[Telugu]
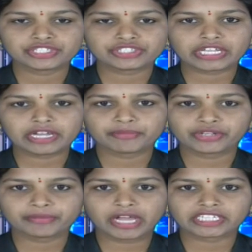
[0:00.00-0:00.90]
ఇసుక
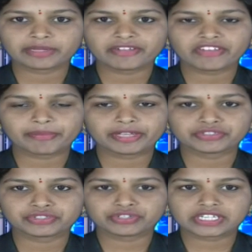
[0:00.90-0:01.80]
మురం అక్రమ
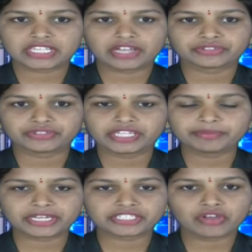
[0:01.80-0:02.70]
వ్యాపారం జోరుగా సాగుతుందని
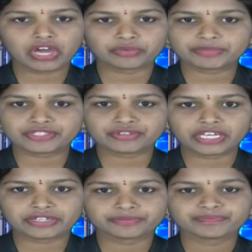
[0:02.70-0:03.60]
ప్రజలు
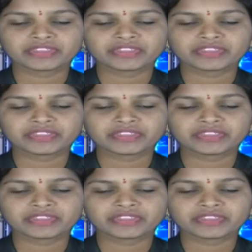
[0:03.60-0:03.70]
ఆరోపిస్తున్నారు